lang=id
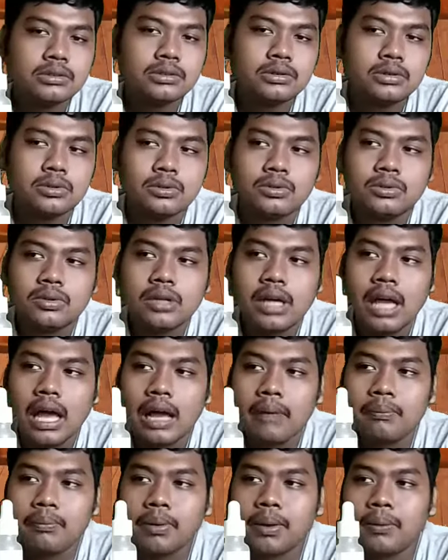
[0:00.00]

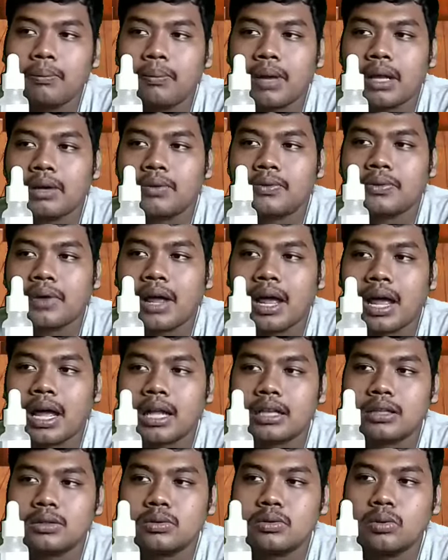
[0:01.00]
juga
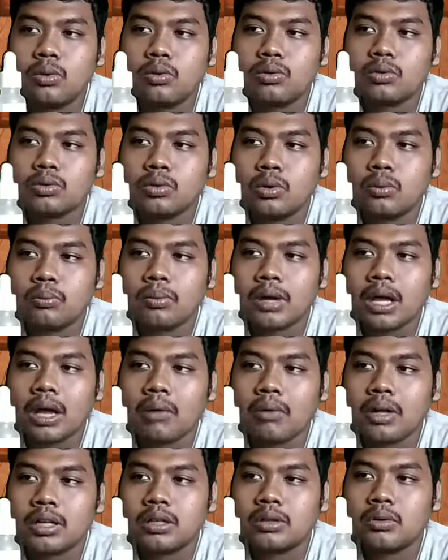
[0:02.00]
bermanfaat untuk
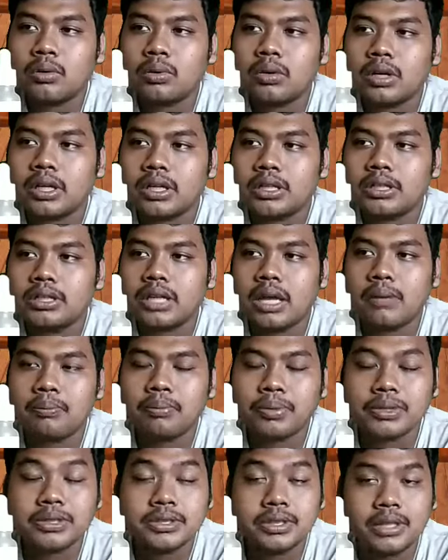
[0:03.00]
merawat kulit
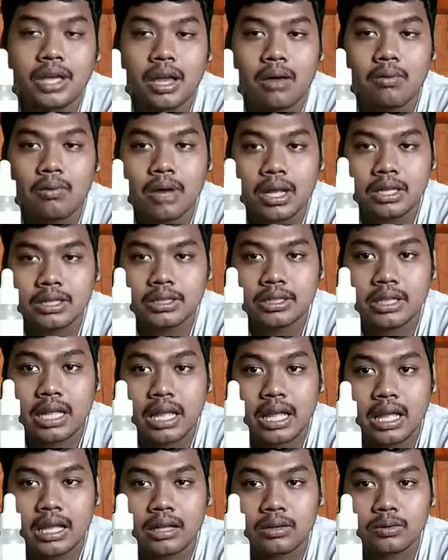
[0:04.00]
yang berjerawat
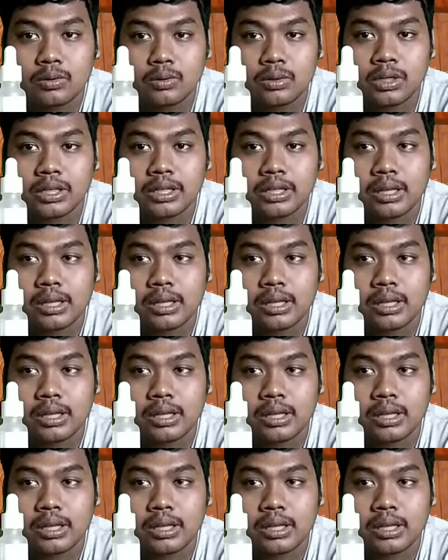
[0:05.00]
dan ya,